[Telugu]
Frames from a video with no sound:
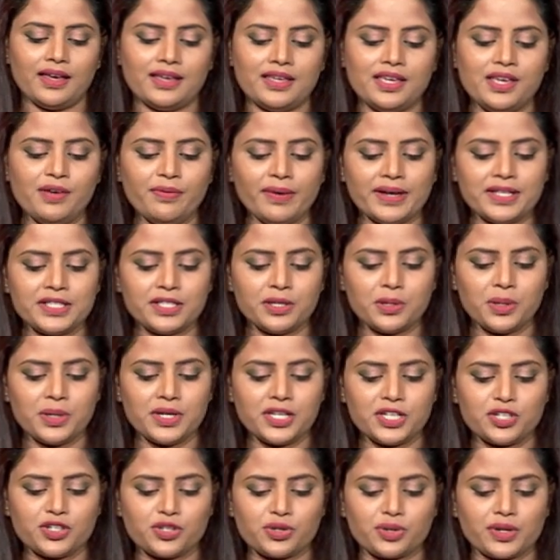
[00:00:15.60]
ఈ
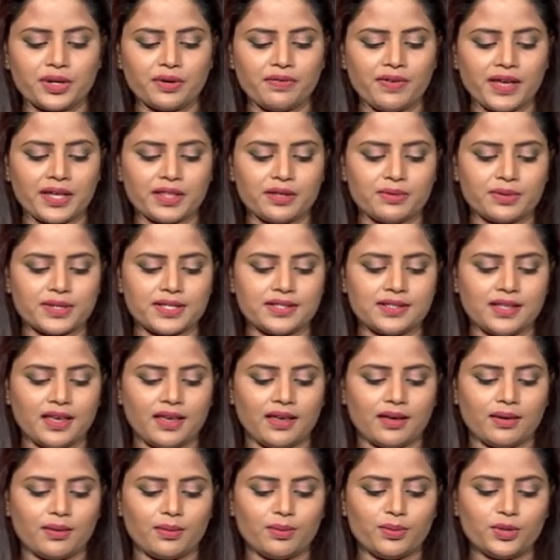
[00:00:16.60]
వయసులోనే షుగర్ వ్యాధి వస్తే
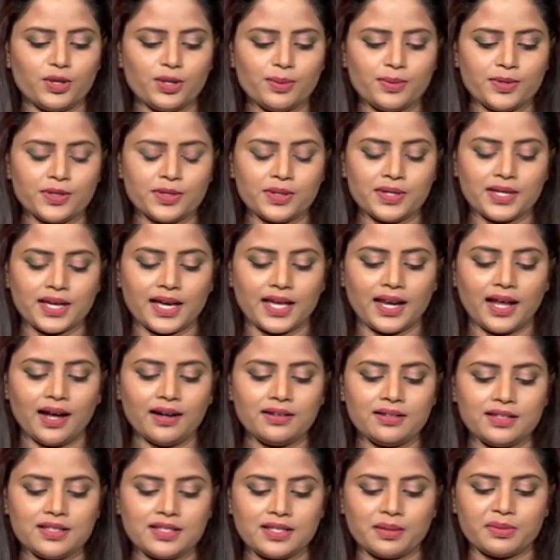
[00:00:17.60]
ముందు ముందు
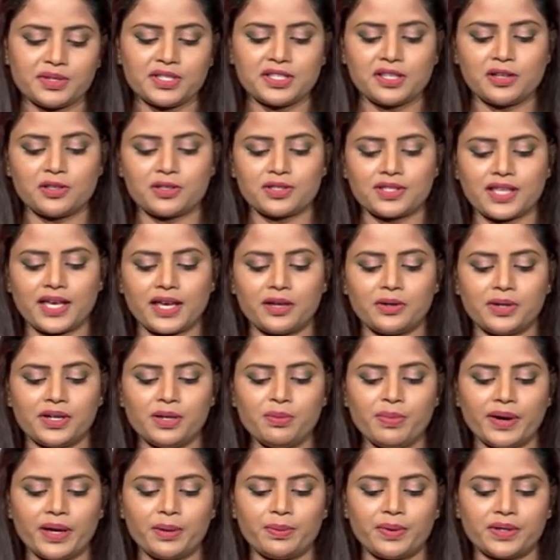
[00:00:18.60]
ఎలాంటి సమస్యలు అని
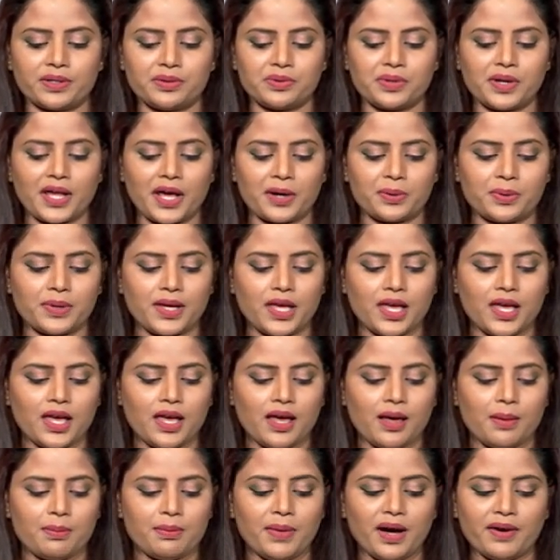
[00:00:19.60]
భయపడుతున్నారు
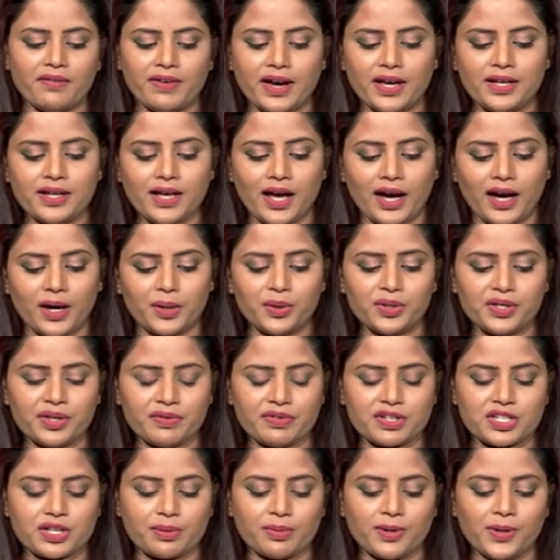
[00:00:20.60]
మా వారి ఆరోగ్య
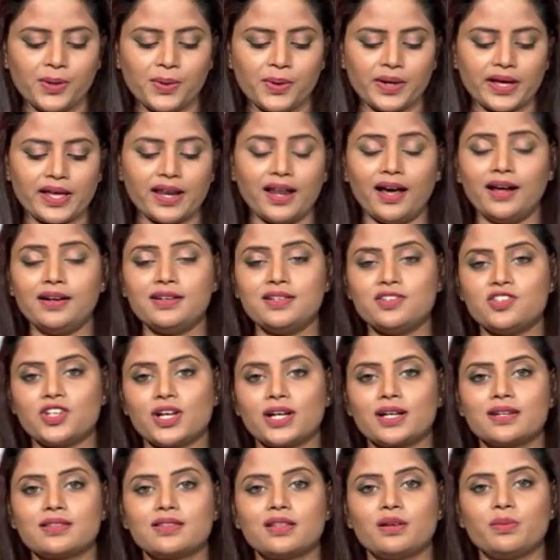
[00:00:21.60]
విషయంలో ఎలాంటి
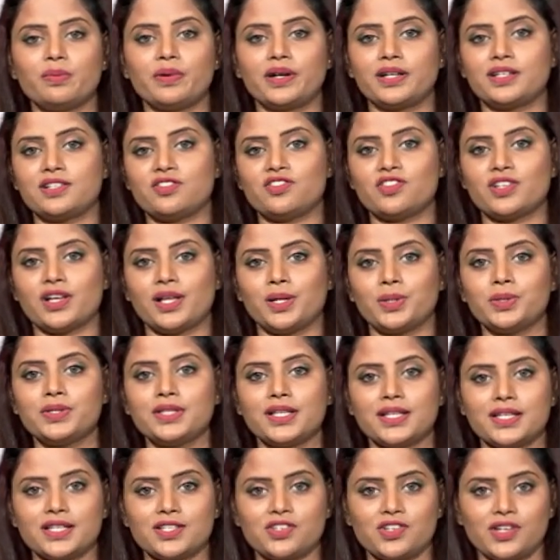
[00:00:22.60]
జాగ్రత్తలు పాటించాలో
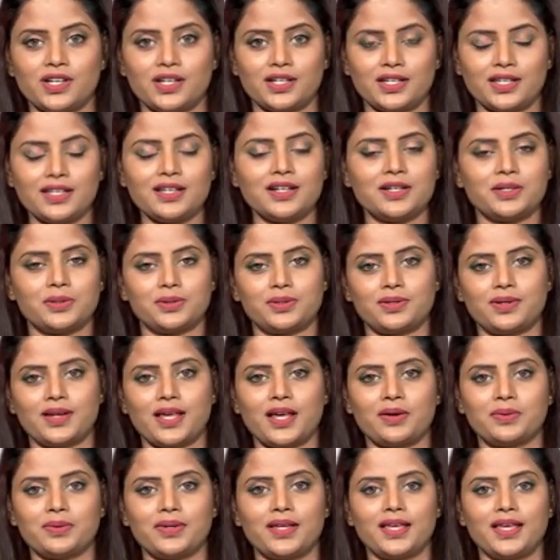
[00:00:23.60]
తెలియజేయండి అని
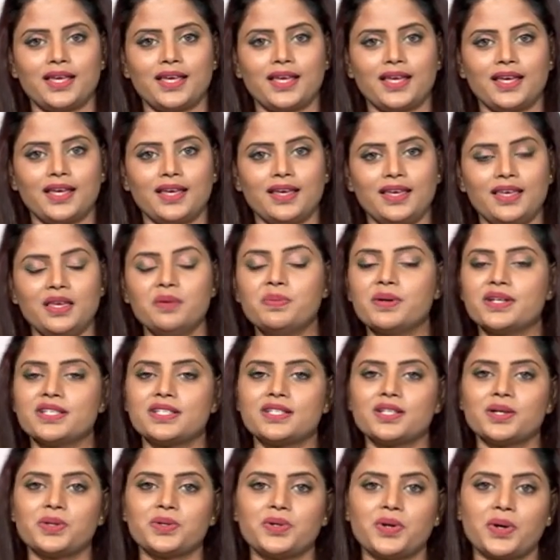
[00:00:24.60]
అడుగుతున్నారు ఈ
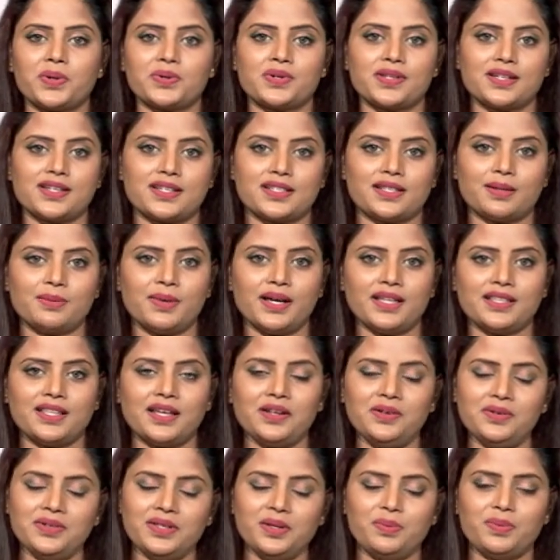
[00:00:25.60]
ప్రశ్నకు డాక్టర్గా
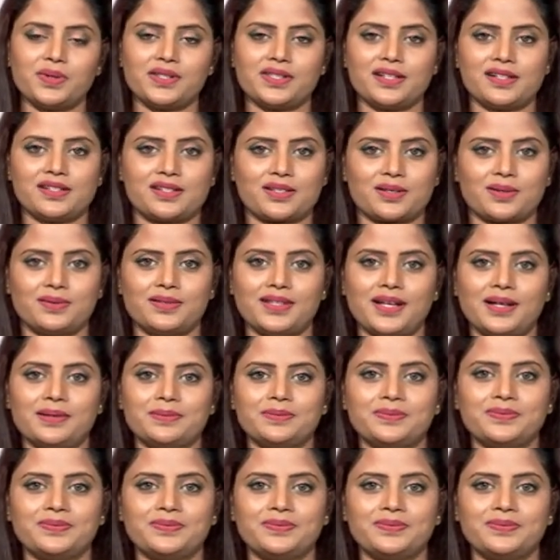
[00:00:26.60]
సమాధానం ఇప్పుడు తెలుసుకుందాం